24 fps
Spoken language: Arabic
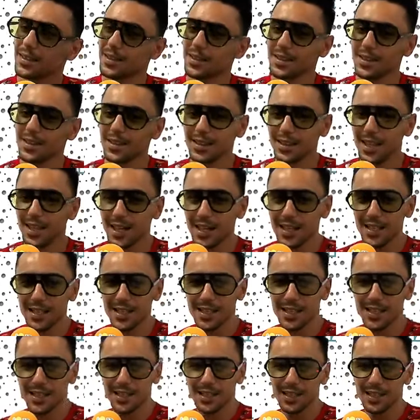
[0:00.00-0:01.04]

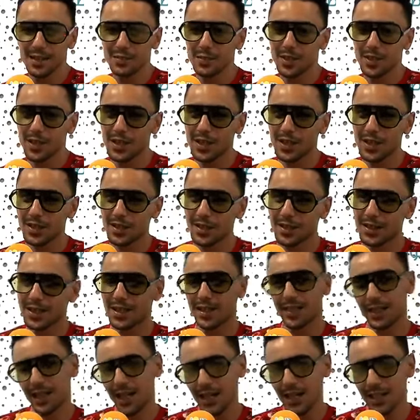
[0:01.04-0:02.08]
يعايش او حد كي
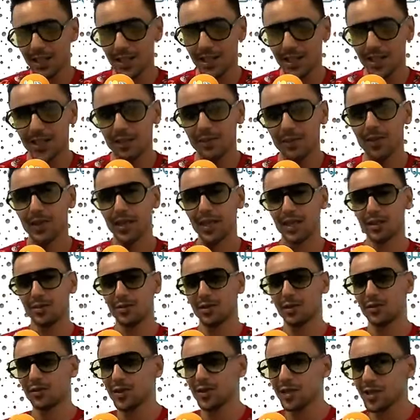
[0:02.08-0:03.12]
يعايش كتابه تعرف
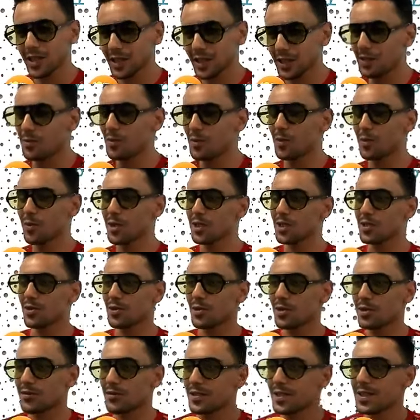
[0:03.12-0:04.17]
كيفاش تخدم ايماجك
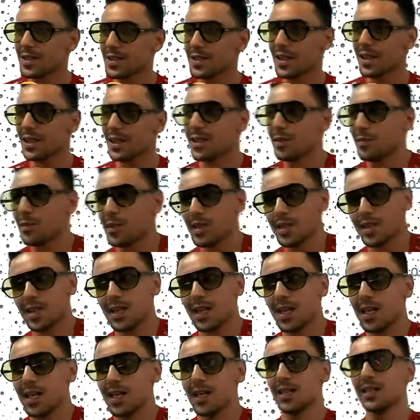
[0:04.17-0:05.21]
كيفاش تستغل ايماجك
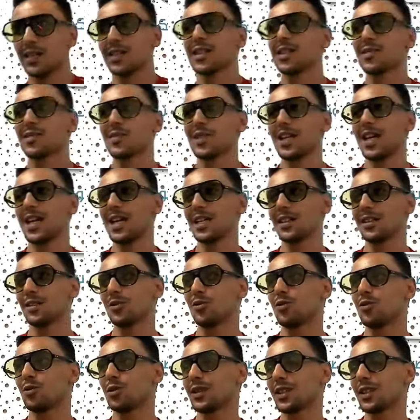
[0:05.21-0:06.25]
تنجم ساعات
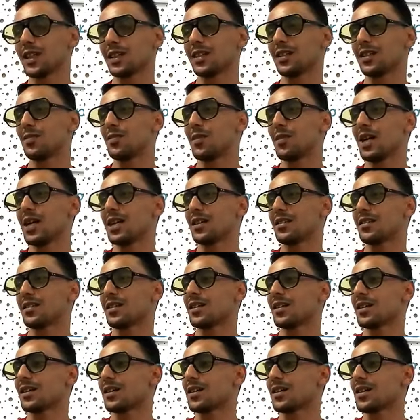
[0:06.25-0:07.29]
تكون تخدم
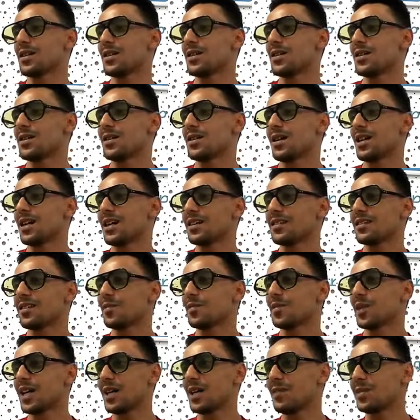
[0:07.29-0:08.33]
اكثر اكثر
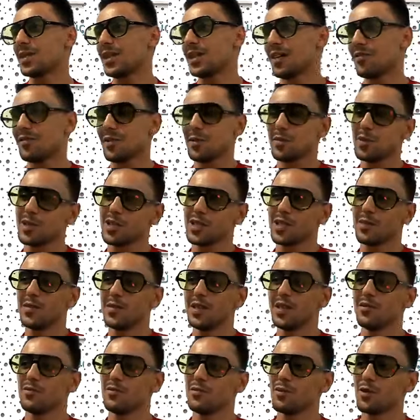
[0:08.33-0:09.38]
من عبد يعمل يعني في برشا
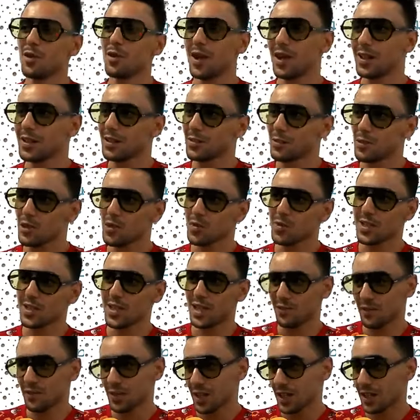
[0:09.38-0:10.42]
ملايين فيو خاطر مش
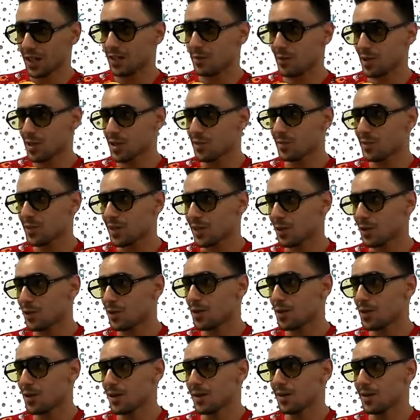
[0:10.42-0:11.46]
مستحفظ على الايماج نتاعو
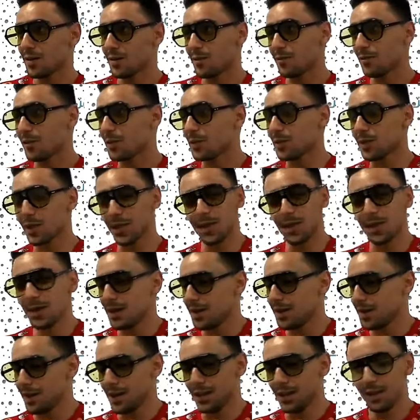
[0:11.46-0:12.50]
فهمت
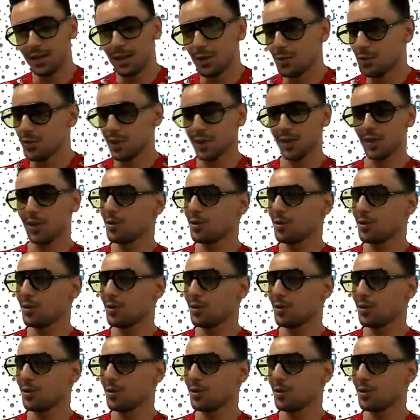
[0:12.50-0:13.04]
انت وين تحط